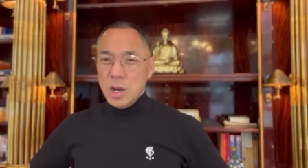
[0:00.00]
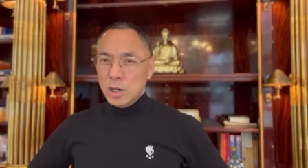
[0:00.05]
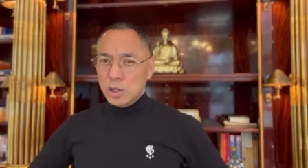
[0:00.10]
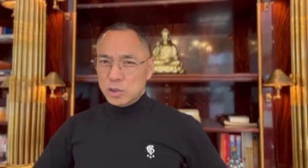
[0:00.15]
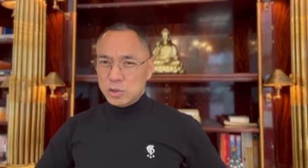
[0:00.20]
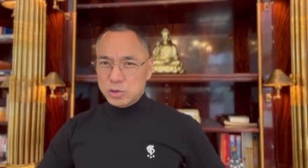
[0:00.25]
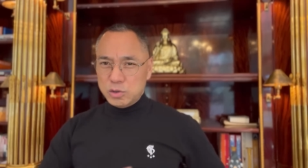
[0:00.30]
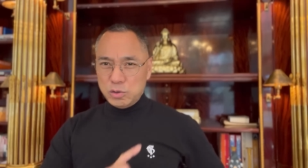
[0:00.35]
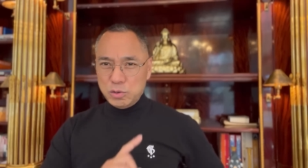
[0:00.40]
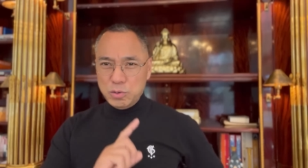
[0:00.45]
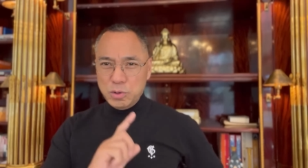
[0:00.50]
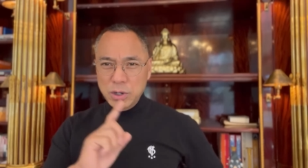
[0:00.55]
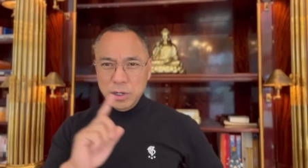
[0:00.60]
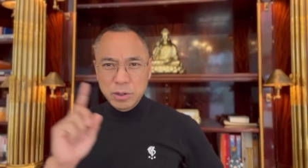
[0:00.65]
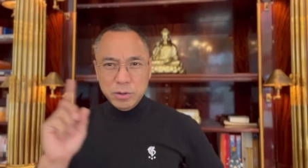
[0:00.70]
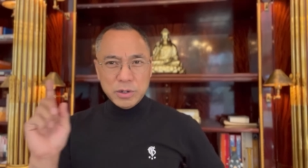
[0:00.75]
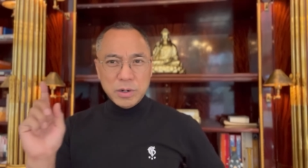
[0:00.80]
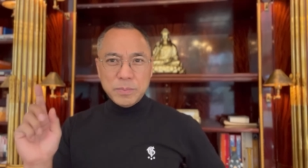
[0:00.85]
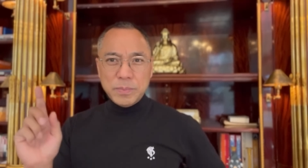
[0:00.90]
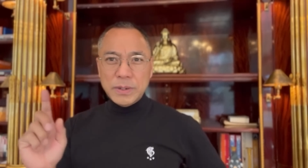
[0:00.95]
所
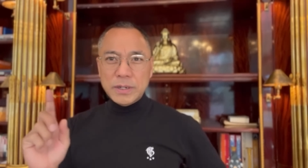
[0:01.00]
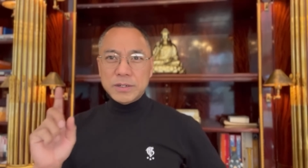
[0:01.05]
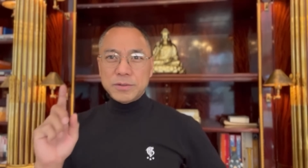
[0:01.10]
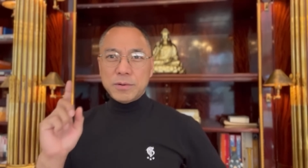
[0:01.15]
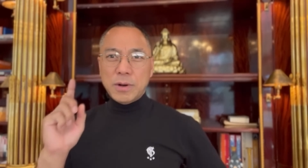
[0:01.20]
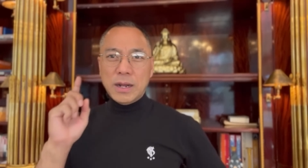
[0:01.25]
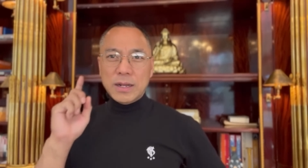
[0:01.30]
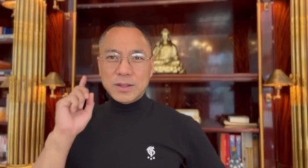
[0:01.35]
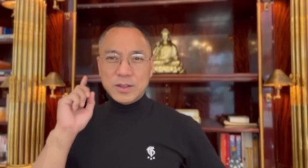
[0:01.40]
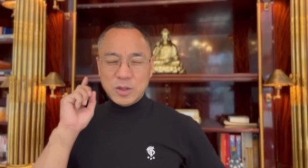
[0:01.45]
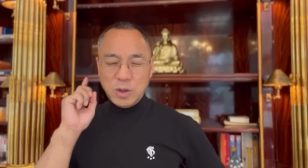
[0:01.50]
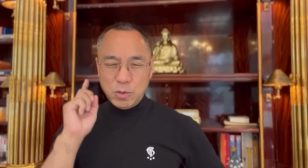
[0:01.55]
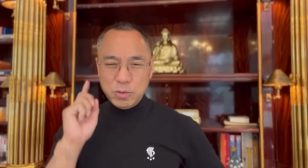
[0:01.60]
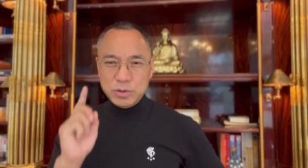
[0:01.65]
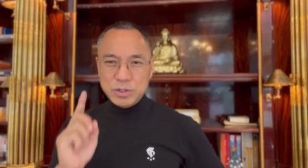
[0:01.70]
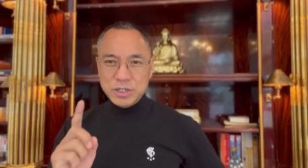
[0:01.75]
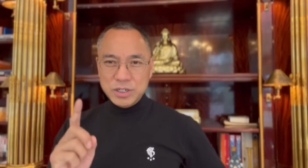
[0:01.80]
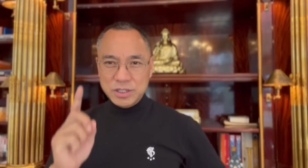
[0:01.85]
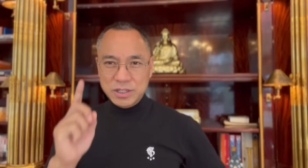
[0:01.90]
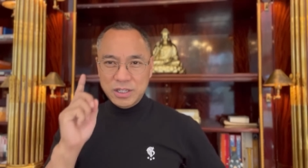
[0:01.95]
有人被抓都
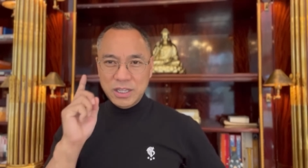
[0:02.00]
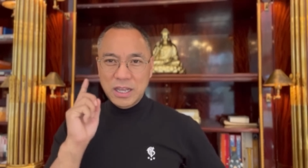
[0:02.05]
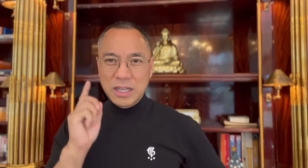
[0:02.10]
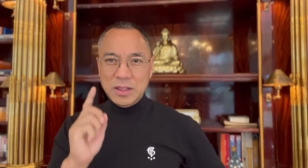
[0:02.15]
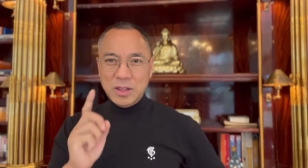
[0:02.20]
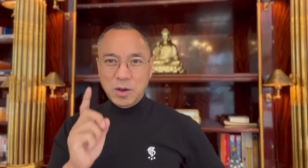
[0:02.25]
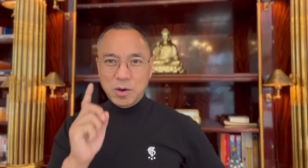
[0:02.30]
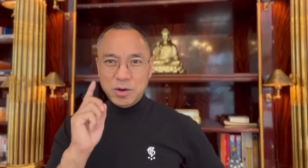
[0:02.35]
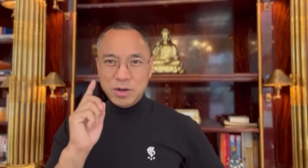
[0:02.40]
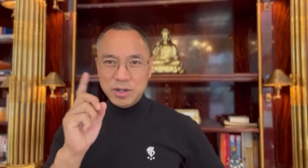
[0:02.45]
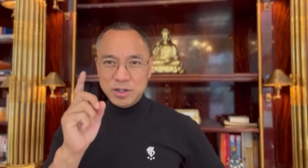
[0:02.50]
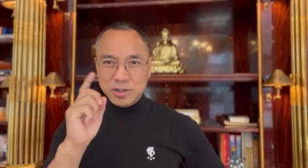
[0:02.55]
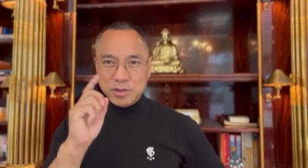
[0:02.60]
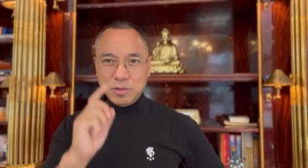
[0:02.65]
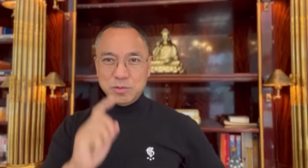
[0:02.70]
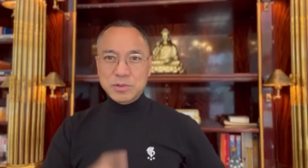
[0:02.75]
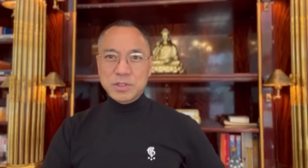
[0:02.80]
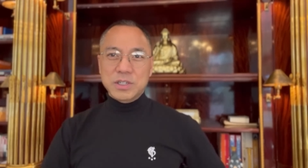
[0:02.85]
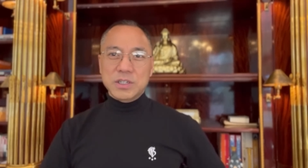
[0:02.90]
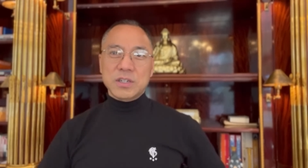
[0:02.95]
是电脑和
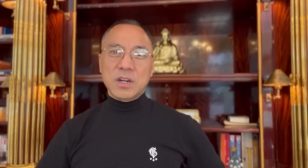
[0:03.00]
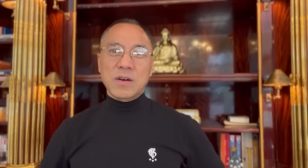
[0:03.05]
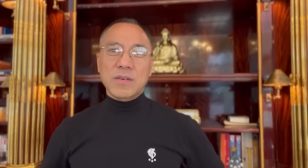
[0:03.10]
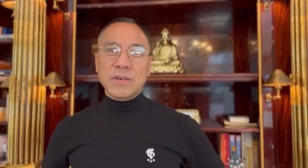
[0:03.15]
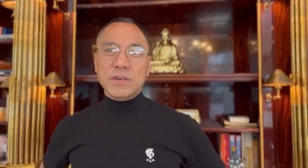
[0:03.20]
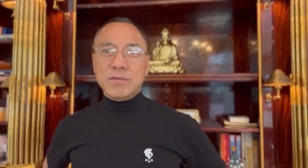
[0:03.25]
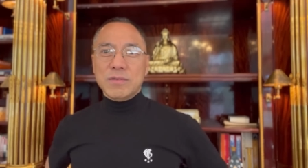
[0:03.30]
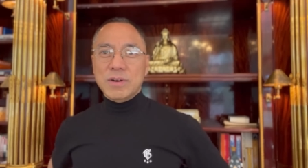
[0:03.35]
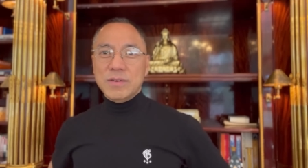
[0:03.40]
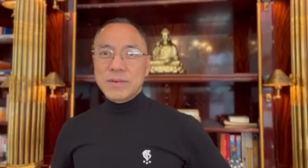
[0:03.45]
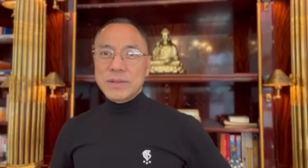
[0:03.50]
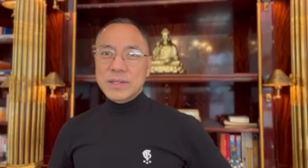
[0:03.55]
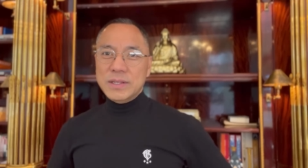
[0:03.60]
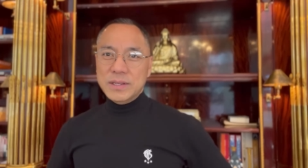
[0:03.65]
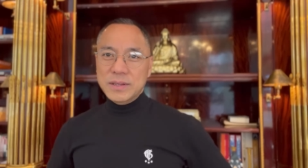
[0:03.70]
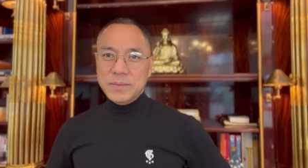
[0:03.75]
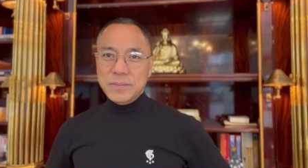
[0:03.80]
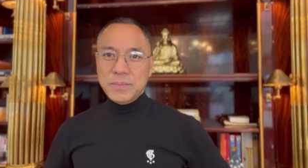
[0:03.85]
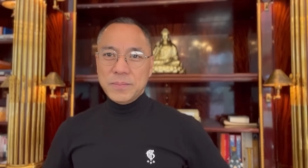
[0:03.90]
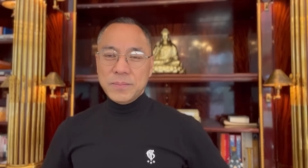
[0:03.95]
手机上网出了问题，